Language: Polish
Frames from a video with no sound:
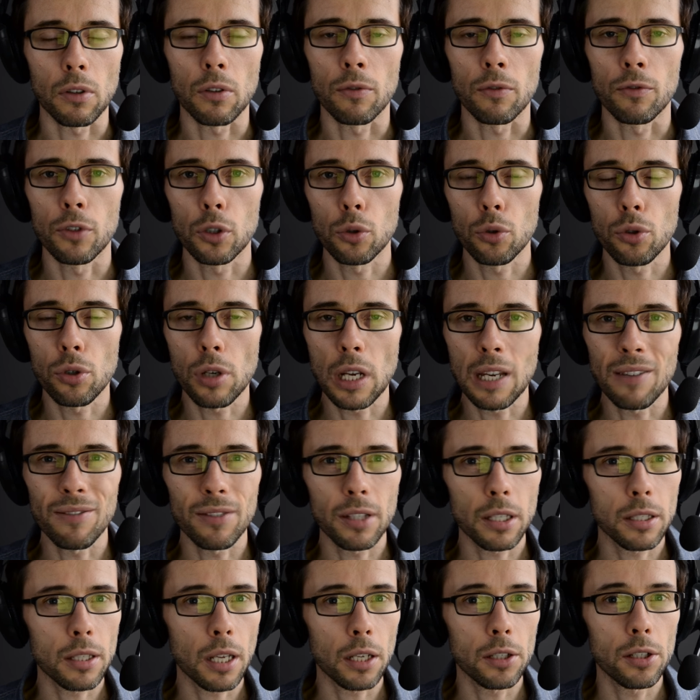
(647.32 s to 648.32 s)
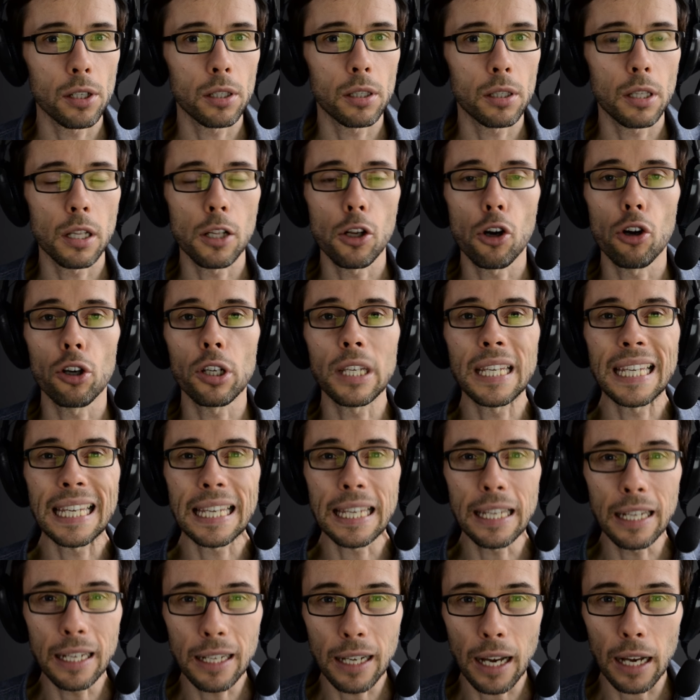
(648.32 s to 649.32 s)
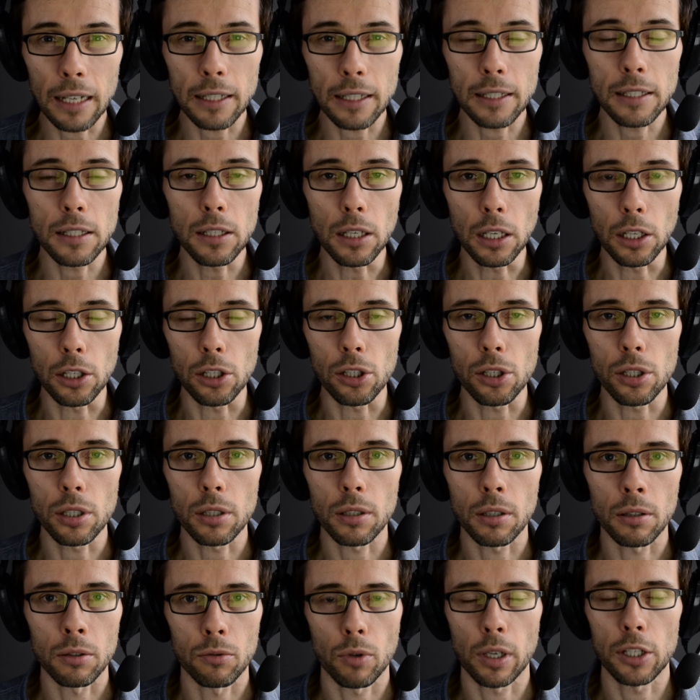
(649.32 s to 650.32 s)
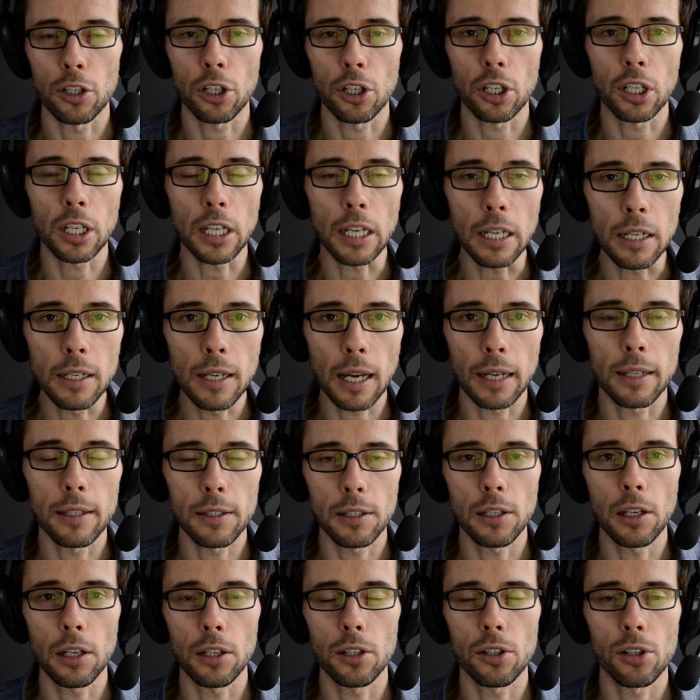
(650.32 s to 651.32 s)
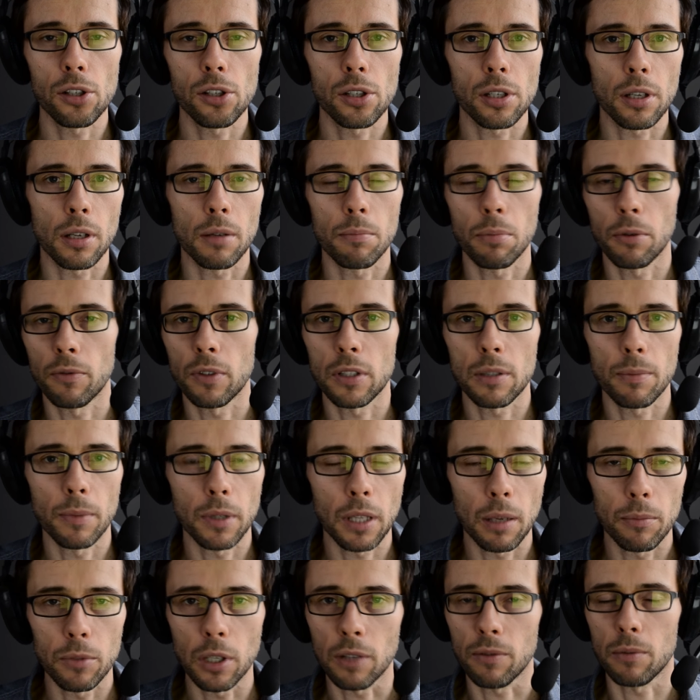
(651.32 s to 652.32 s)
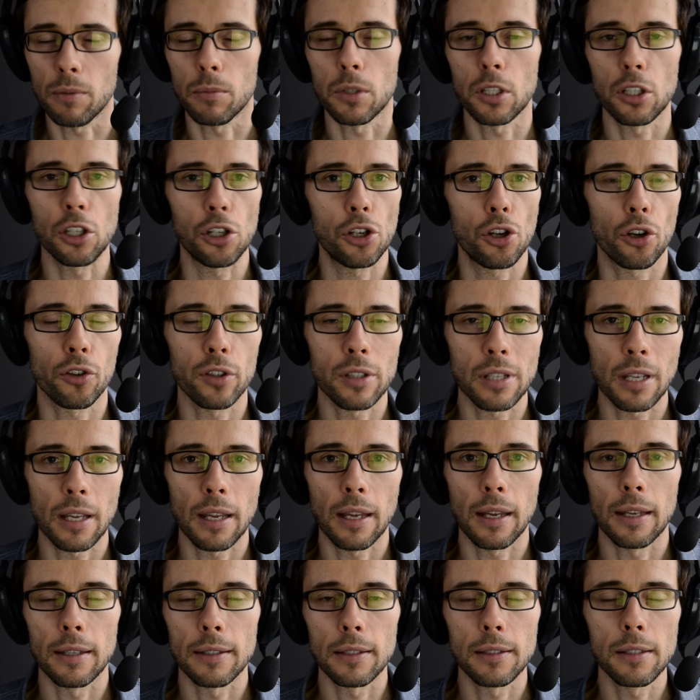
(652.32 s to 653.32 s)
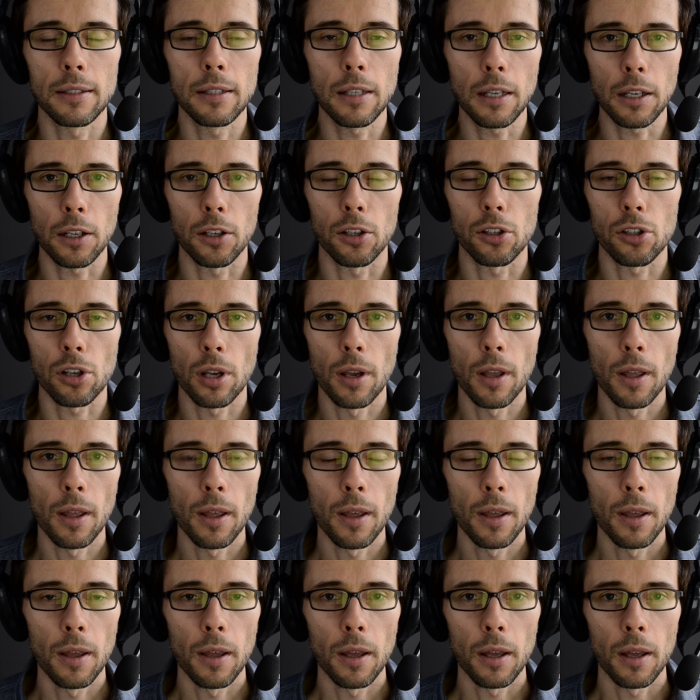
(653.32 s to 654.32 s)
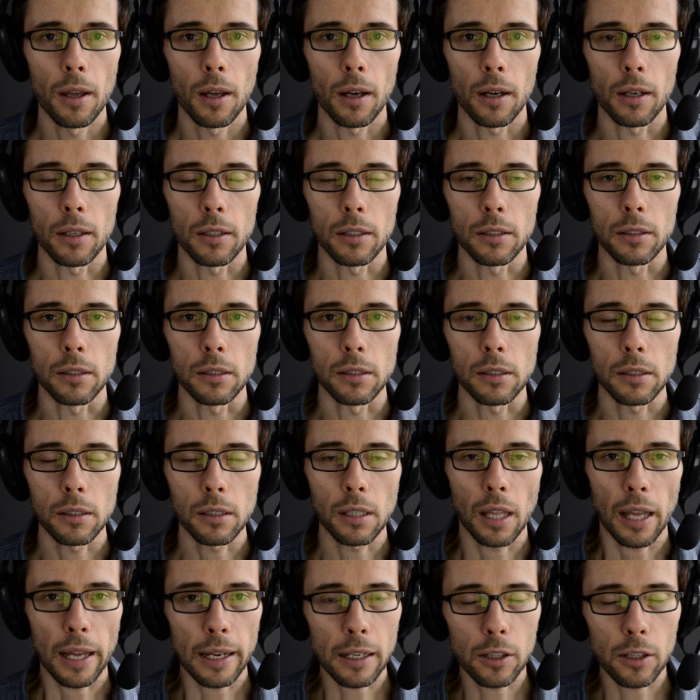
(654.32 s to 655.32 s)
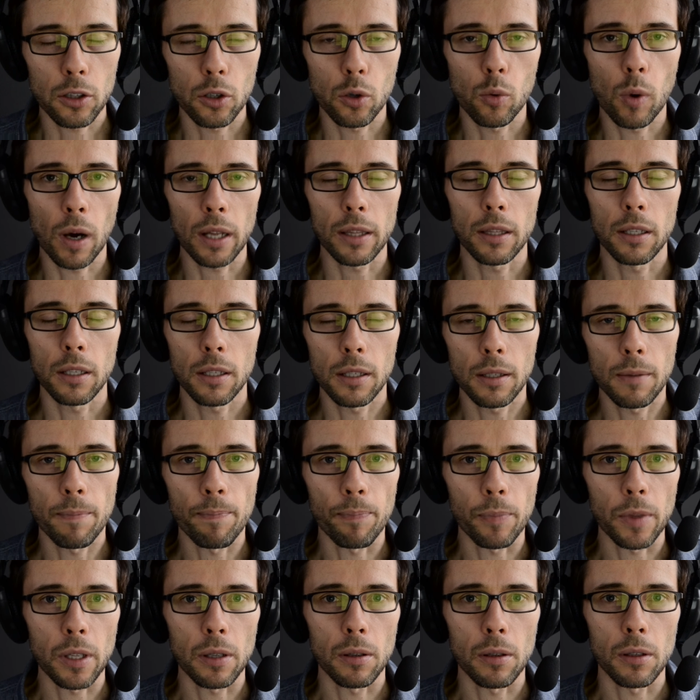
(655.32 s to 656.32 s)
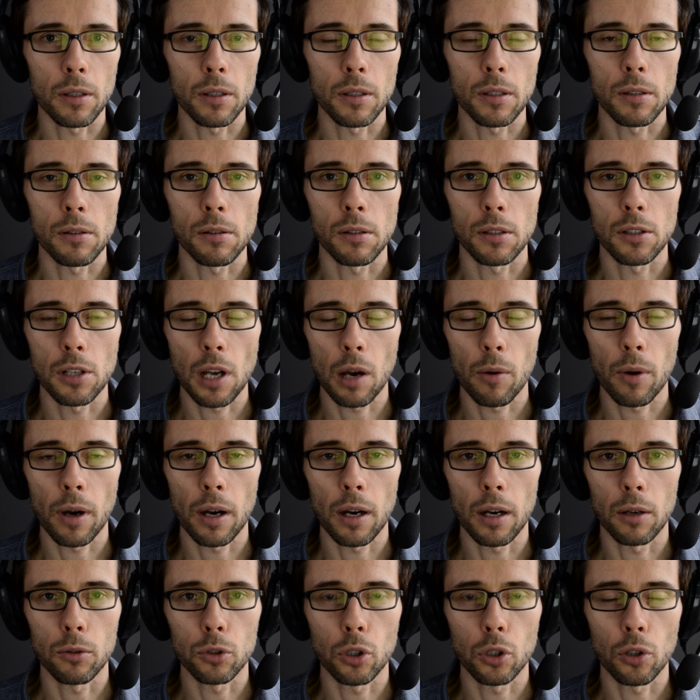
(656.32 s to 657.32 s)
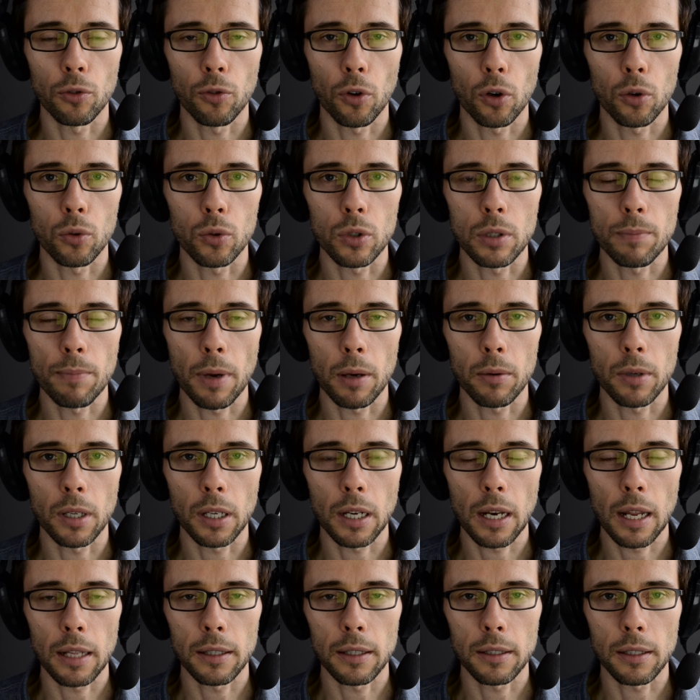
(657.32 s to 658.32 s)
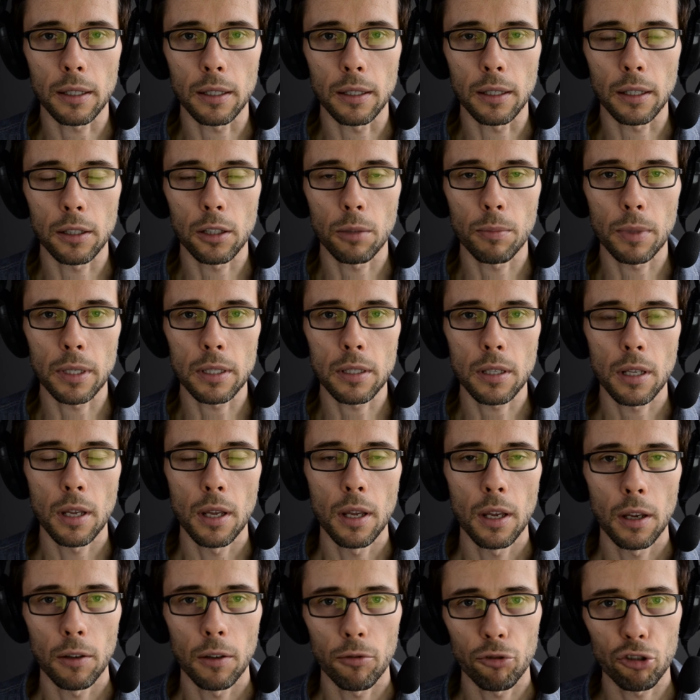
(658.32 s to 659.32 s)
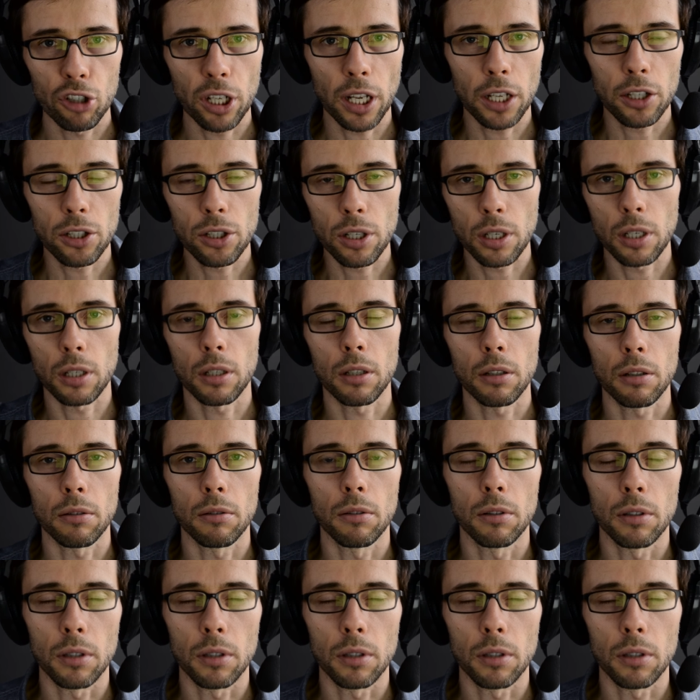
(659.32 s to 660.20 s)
wyrzuciłem w zasadzie tylko kilka zdjęć. Słuchajcie, kilka zdjęć, e, powiedzmy tam, nie wiem, z tysiąca zdjęć. E, tak dokładny e, działa autofokus pełnej klatki. Natomiast wcześniej,